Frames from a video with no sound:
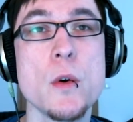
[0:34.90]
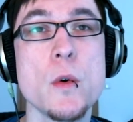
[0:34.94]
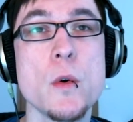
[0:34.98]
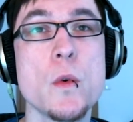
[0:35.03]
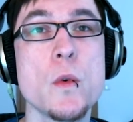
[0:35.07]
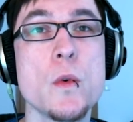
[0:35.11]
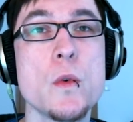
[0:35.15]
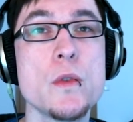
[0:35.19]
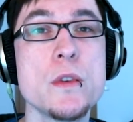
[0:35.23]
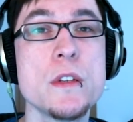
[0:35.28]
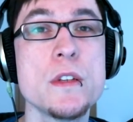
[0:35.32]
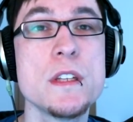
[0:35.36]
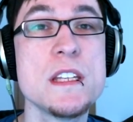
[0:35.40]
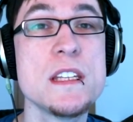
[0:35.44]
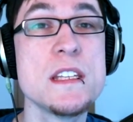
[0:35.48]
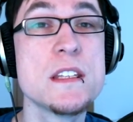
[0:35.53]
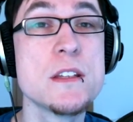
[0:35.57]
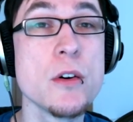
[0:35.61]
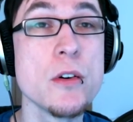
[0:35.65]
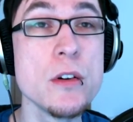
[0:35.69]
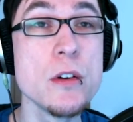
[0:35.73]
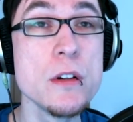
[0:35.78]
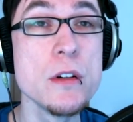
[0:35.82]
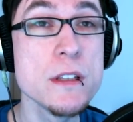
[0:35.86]
Und die
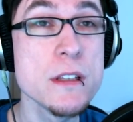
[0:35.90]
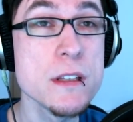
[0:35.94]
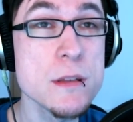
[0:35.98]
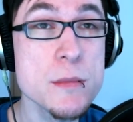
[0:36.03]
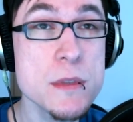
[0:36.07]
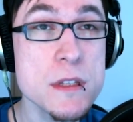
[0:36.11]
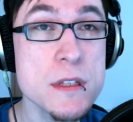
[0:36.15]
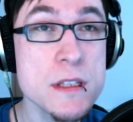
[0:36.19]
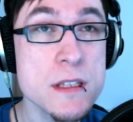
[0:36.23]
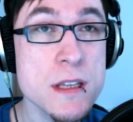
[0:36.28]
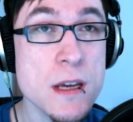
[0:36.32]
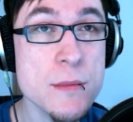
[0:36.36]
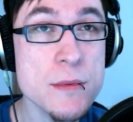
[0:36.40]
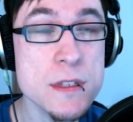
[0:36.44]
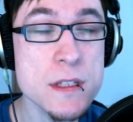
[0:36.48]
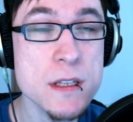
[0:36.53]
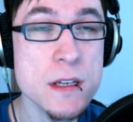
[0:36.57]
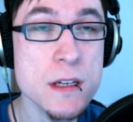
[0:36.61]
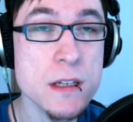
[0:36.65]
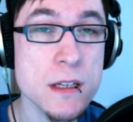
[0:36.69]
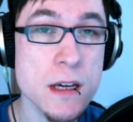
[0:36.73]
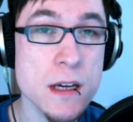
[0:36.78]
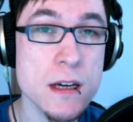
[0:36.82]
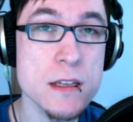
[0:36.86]
sollte bis
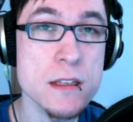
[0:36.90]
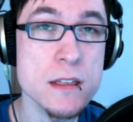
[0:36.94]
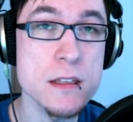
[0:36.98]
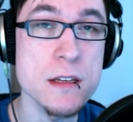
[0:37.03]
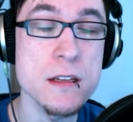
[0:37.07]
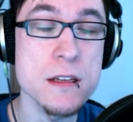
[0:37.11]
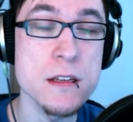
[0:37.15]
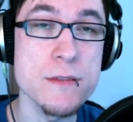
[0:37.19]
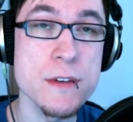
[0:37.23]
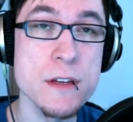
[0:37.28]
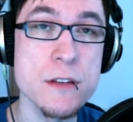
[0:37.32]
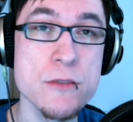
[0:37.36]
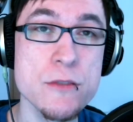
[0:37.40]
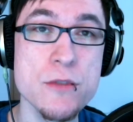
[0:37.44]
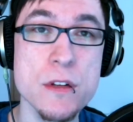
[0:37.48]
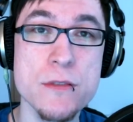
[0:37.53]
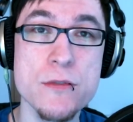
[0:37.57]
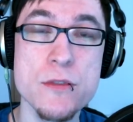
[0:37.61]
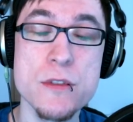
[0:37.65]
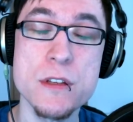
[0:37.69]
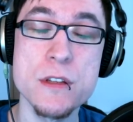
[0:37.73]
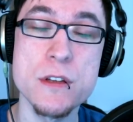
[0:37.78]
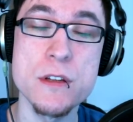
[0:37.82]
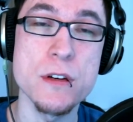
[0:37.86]
Samstag da sein. Eventuell
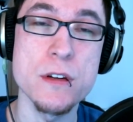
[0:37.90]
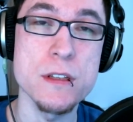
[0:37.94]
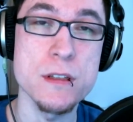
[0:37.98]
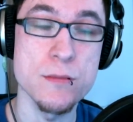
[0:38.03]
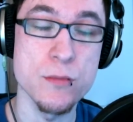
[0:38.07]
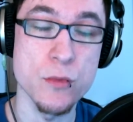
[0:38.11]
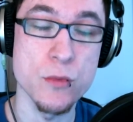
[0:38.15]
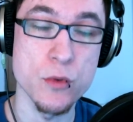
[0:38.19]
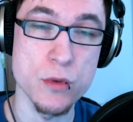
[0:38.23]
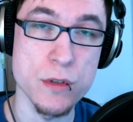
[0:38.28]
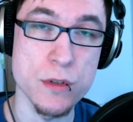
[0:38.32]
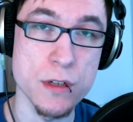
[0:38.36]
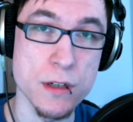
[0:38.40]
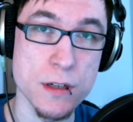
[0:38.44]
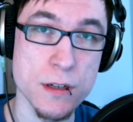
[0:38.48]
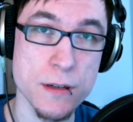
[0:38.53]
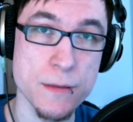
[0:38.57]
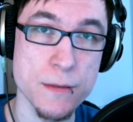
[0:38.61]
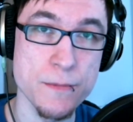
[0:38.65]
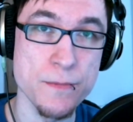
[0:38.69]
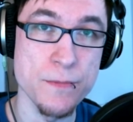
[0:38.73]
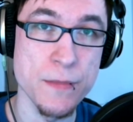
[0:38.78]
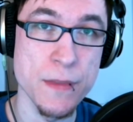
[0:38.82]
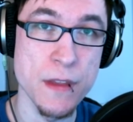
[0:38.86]
wird es auch erst Montag.
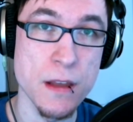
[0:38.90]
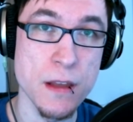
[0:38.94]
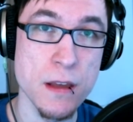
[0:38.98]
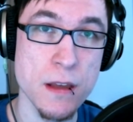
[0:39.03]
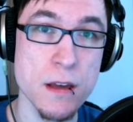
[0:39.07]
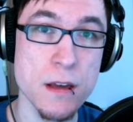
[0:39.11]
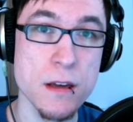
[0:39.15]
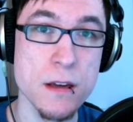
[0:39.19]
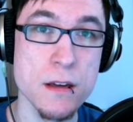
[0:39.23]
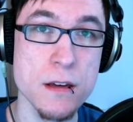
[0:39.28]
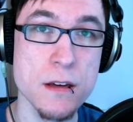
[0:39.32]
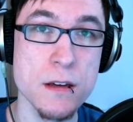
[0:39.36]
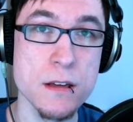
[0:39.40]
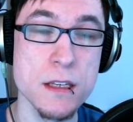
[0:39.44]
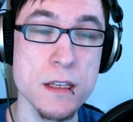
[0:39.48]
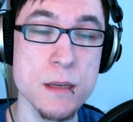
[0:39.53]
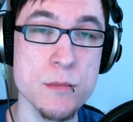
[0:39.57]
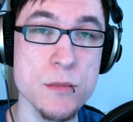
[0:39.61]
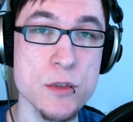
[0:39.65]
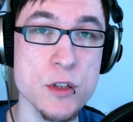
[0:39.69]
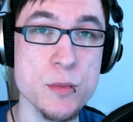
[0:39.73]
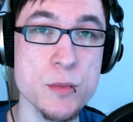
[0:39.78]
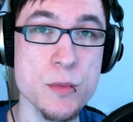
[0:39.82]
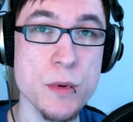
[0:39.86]

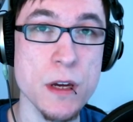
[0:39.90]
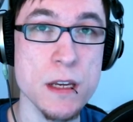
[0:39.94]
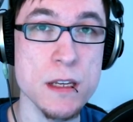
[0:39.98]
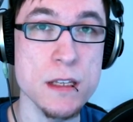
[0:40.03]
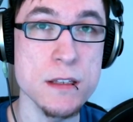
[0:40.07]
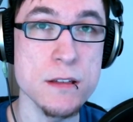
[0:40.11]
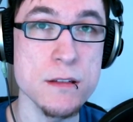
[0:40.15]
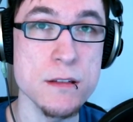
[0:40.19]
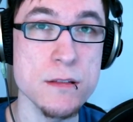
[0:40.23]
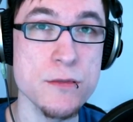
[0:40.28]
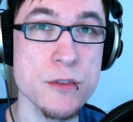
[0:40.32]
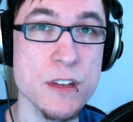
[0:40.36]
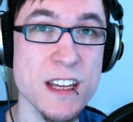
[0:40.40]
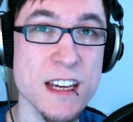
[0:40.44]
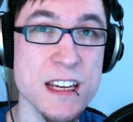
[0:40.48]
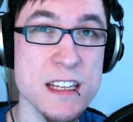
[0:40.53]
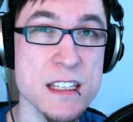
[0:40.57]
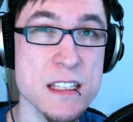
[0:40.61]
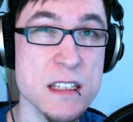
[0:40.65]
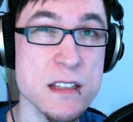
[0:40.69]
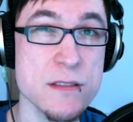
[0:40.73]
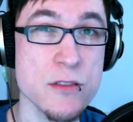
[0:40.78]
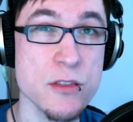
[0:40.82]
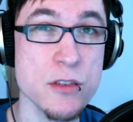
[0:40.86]
Dementsprechend für den
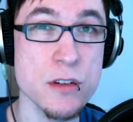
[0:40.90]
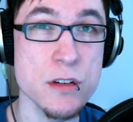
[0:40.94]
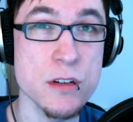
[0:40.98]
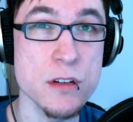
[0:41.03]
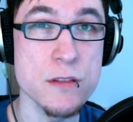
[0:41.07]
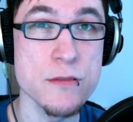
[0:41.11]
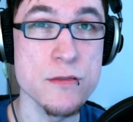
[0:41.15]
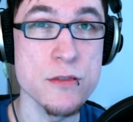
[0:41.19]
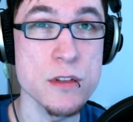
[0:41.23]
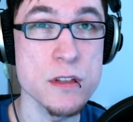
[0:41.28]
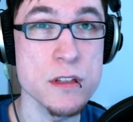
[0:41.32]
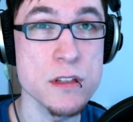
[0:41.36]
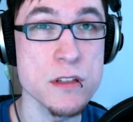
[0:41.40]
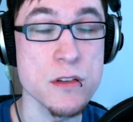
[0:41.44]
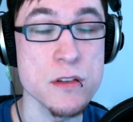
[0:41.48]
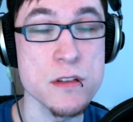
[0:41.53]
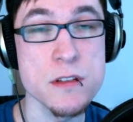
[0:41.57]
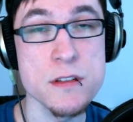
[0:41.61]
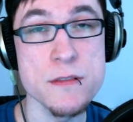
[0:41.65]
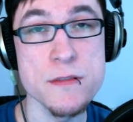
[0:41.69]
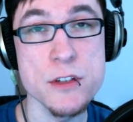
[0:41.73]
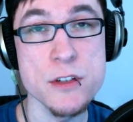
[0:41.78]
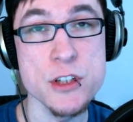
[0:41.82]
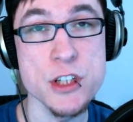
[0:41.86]
Rest der Woche wird es
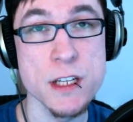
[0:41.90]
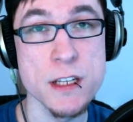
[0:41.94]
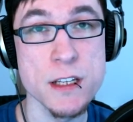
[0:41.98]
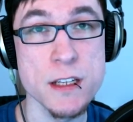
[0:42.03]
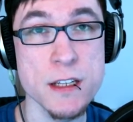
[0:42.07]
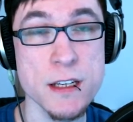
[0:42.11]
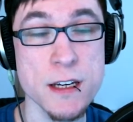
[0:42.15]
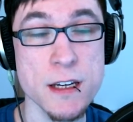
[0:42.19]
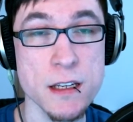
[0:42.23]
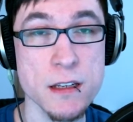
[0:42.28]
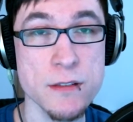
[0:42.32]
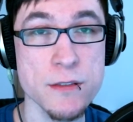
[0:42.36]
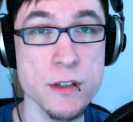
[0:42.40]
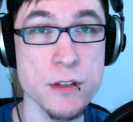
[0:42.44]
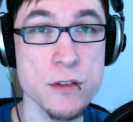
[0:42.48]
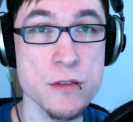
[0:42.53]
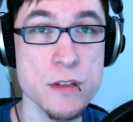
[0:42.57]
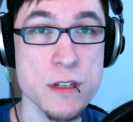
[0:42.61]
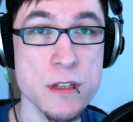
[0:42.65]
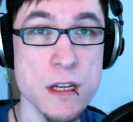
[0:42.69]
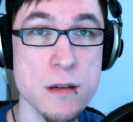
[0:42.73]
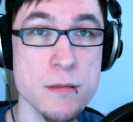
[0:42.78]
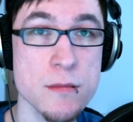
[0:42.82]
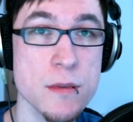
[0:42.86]
sonst wahrscheinlich keine
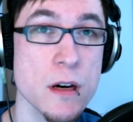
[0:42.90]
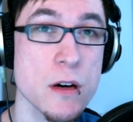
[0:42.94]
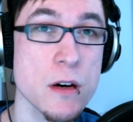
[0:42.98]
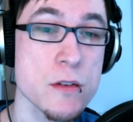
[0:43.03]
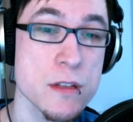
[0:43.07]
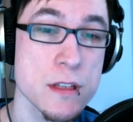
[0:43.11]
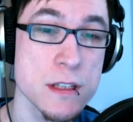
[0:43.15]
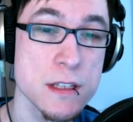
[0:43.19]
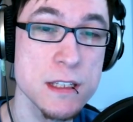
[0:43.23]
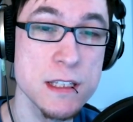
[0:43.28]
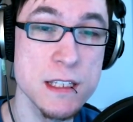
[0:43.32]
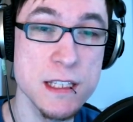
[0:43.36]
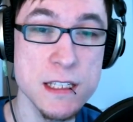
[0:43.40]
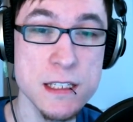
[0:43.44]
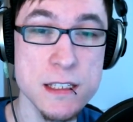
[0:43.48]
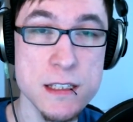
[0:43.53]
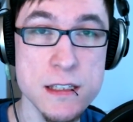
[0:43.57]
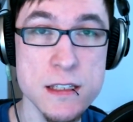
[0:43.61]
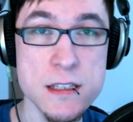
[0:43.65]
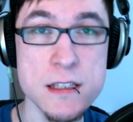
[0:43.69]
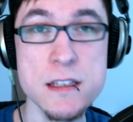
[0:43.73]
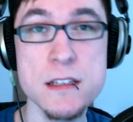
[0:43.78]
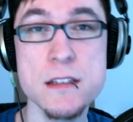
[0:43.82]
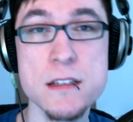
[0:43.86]
Videos geben, außer
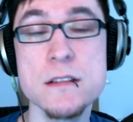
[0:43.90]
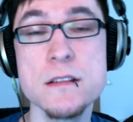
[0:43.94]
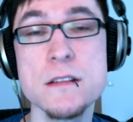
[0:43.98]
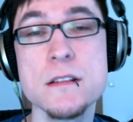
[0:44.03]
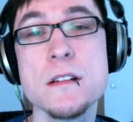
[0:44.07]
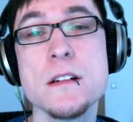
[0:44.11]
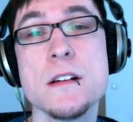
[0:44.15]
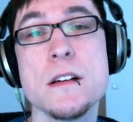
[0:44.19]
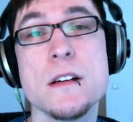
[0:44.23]
dieses hier.